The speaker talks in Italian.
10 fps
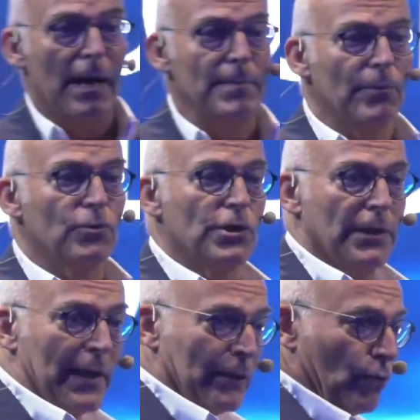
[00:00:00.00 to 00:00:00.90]
abbiamo
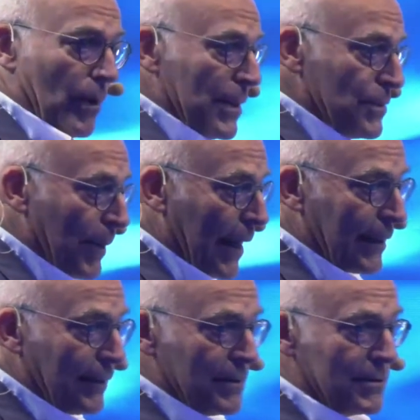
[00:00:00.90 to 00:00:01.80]
generato una best
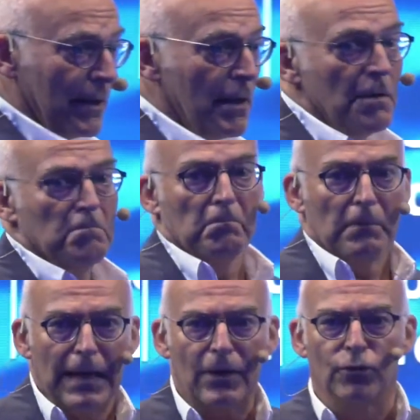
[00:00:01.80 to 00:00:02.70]
practice,
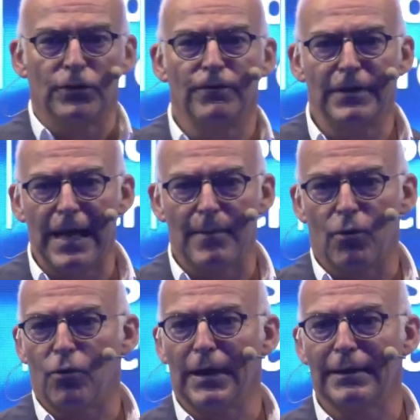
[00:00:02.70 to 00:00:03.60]
la
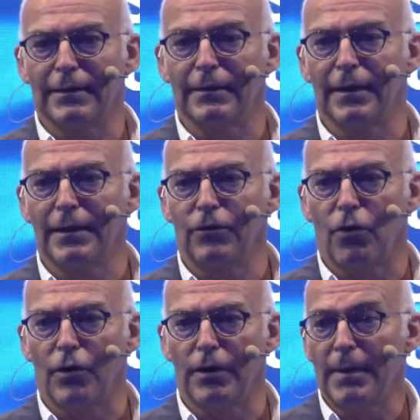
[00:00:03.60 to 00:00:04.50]
condividiamo con altri
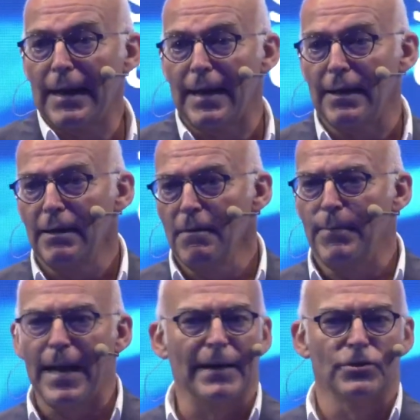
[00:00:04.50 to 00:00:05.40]
territori, magari
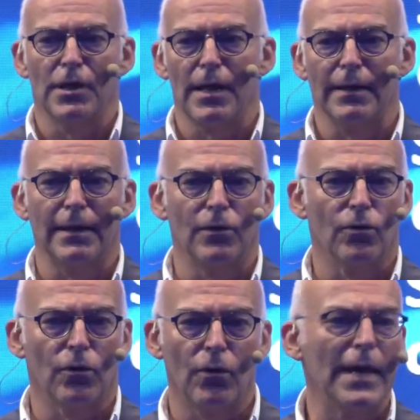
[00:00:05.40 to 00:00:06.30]
piace anche a
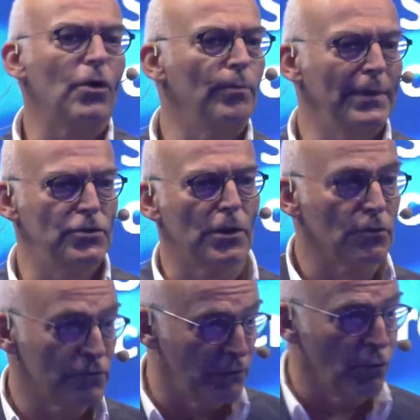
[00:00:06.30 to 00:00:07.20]
loro e
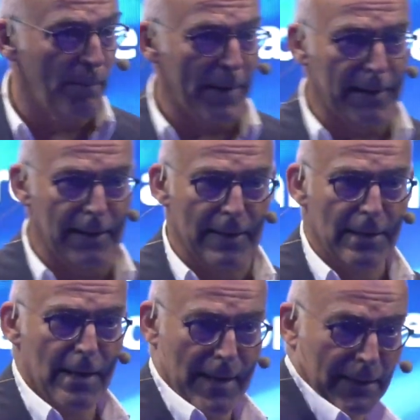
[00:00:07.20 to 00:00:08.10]
cominciano a svilupparla
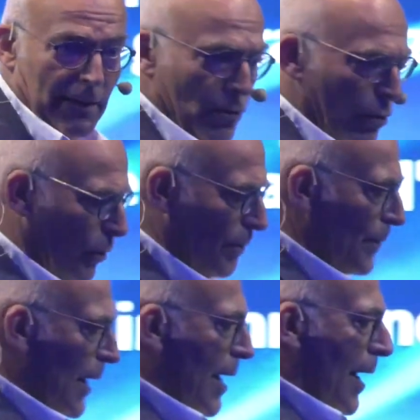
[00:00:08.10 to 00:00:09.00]
anche loro.
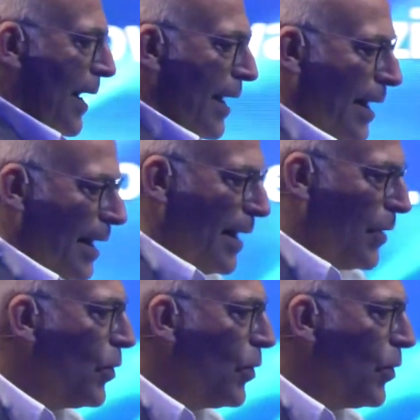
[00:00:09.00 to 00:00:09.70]
Eh,